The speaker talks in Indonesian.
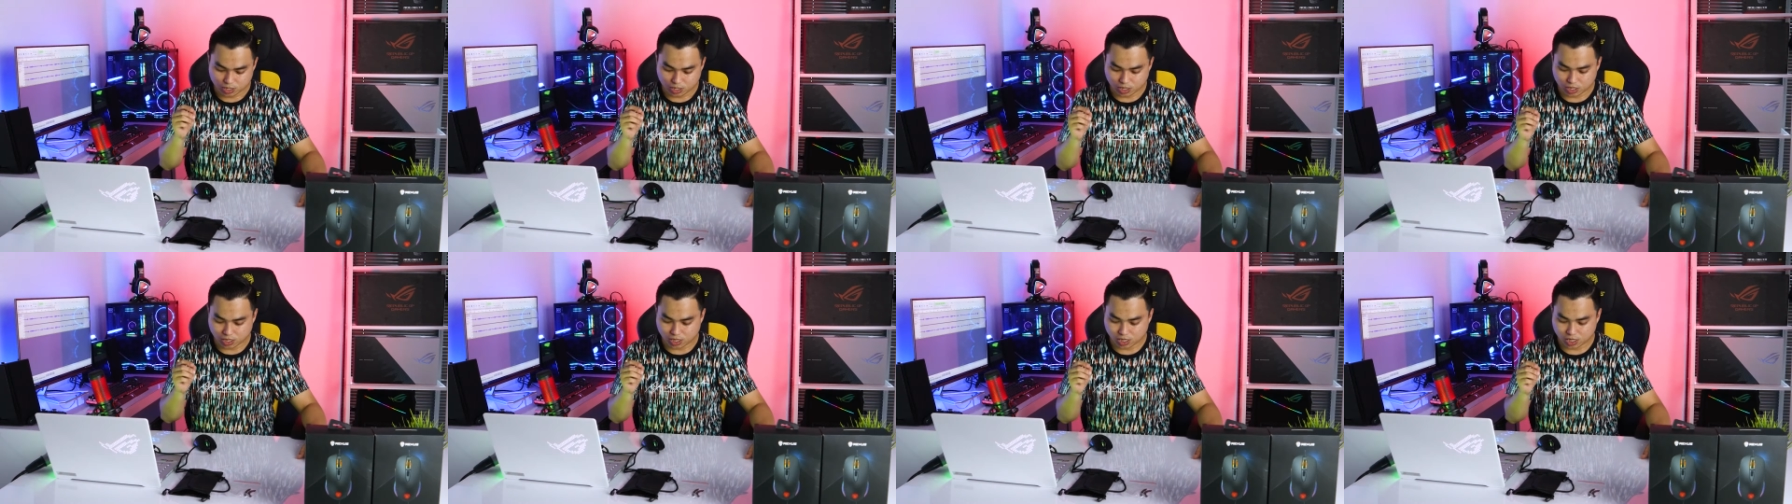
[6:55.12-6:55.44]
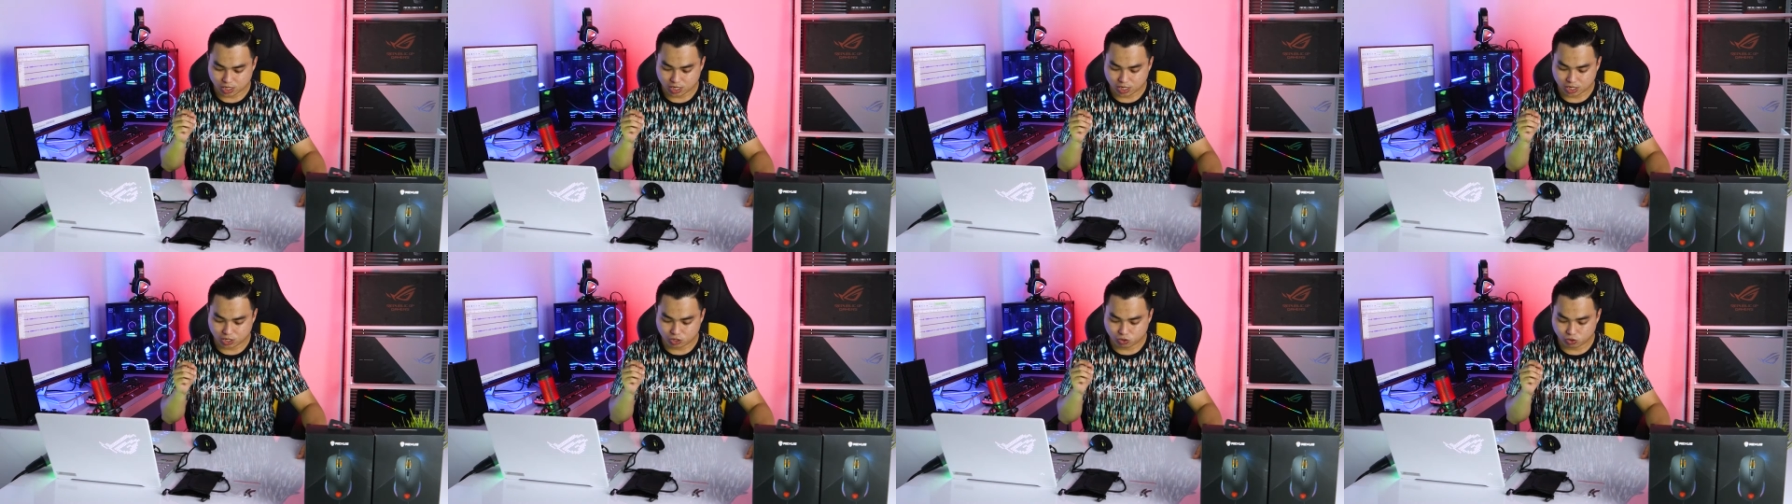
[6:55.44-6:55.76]

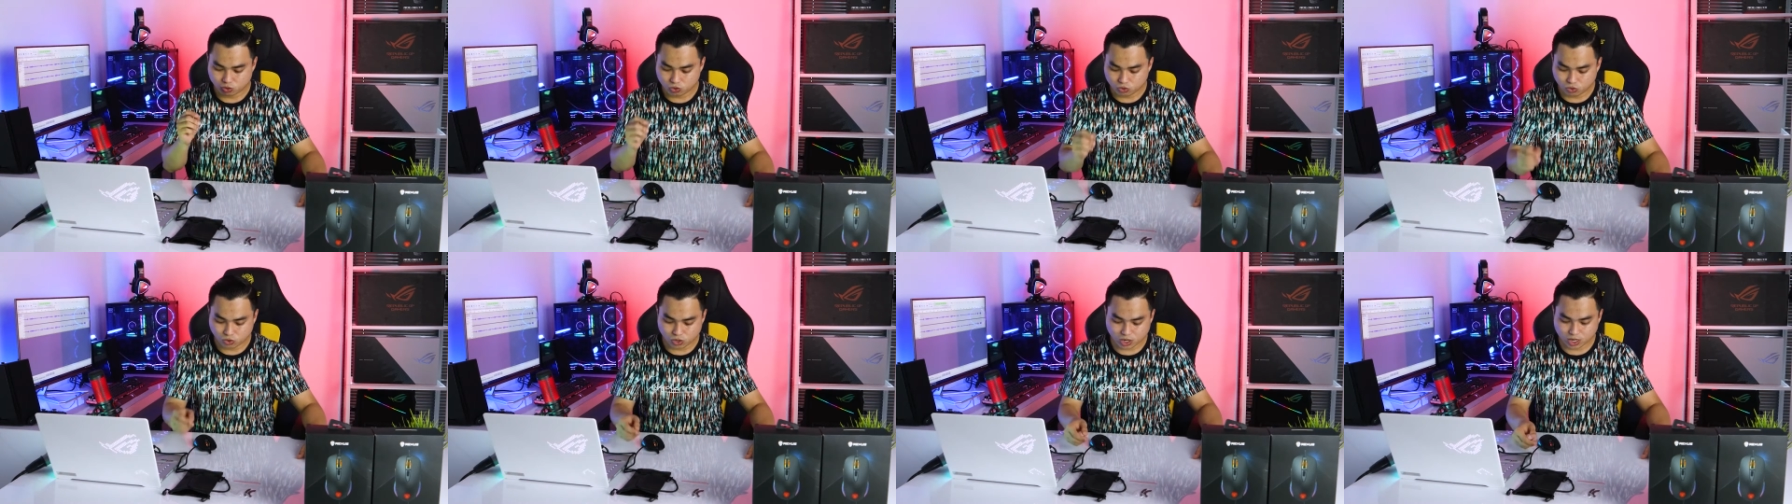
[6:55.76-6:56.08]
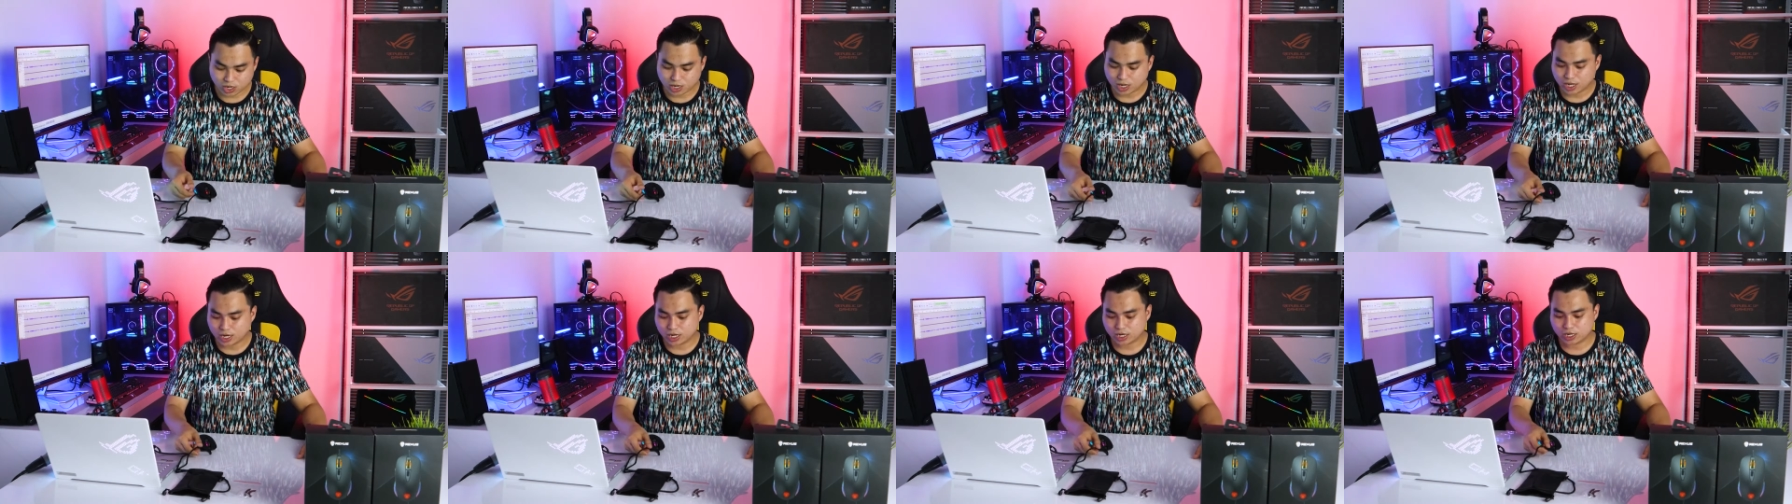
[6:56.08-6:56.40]
uh,
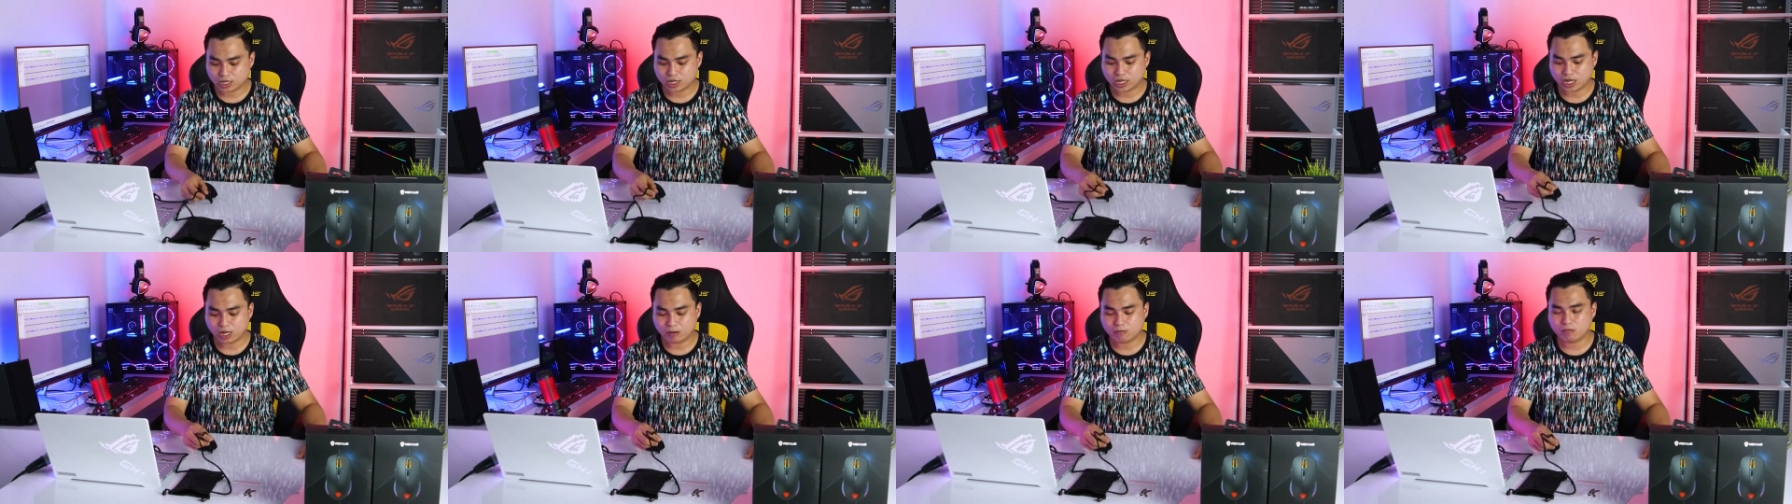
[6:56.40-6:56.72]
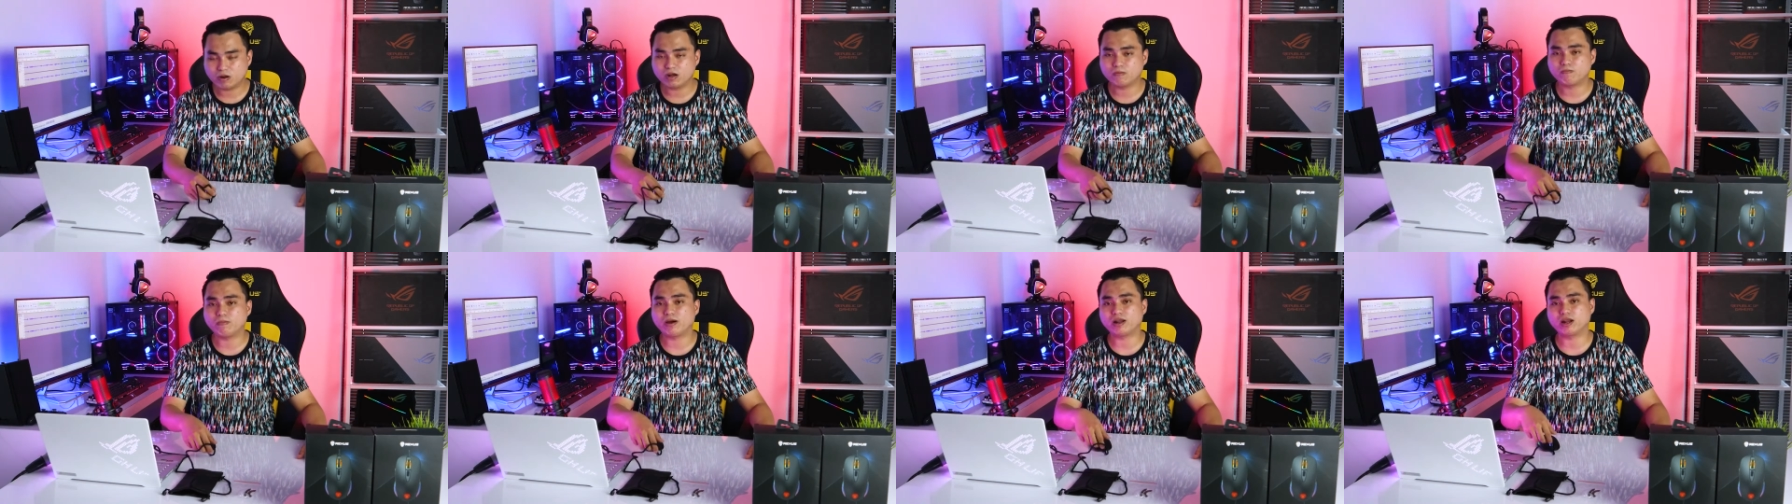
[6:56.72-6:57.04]
keunggulan dari
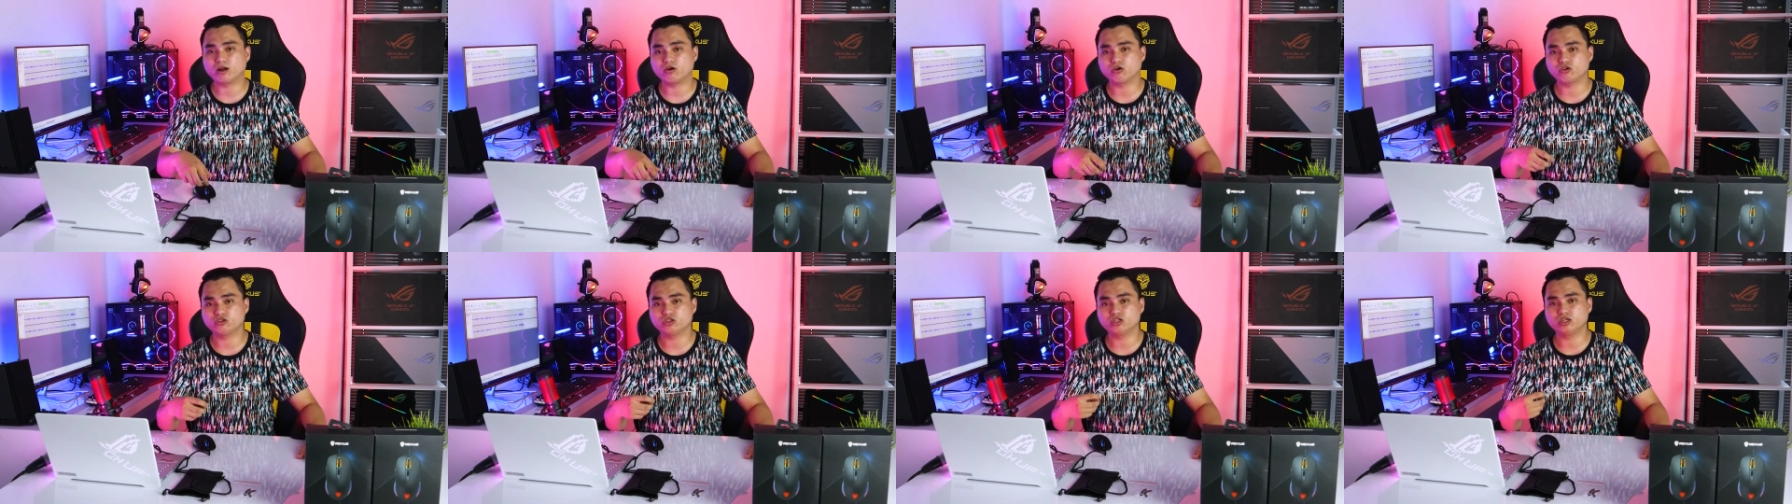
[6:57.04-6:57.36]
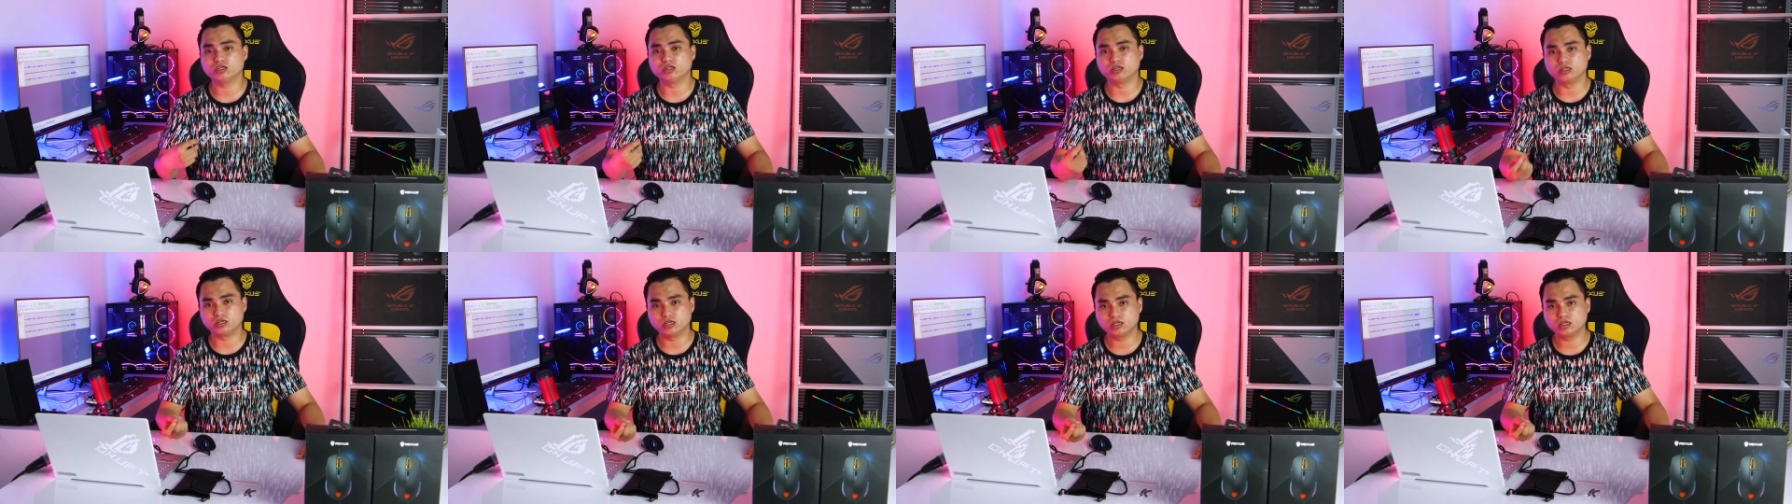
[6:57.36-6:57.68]
kabel parakot
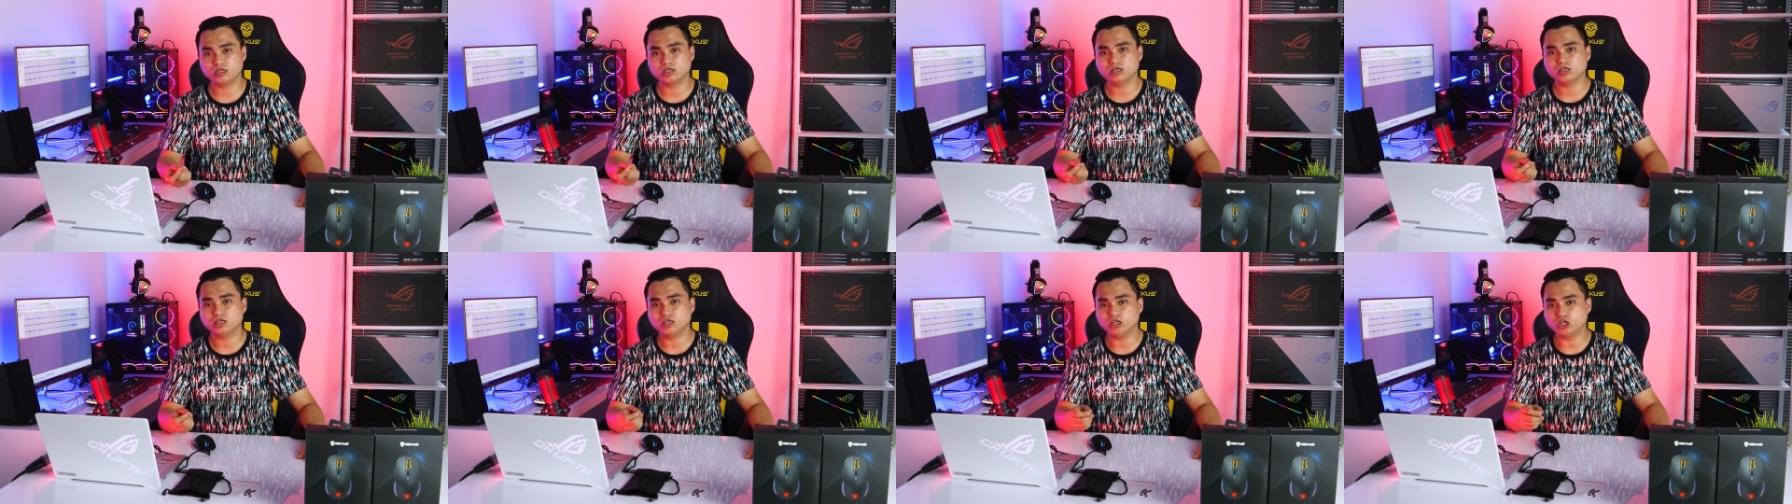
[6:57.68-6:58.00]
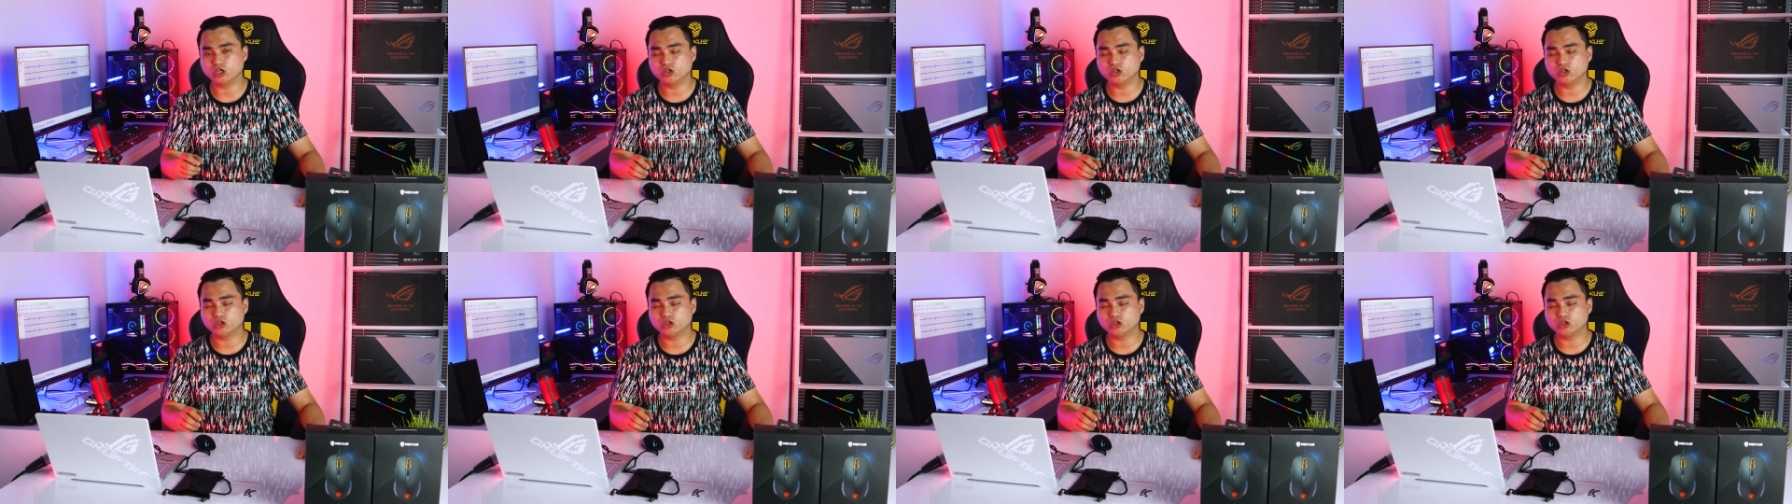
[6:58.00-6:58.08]
ini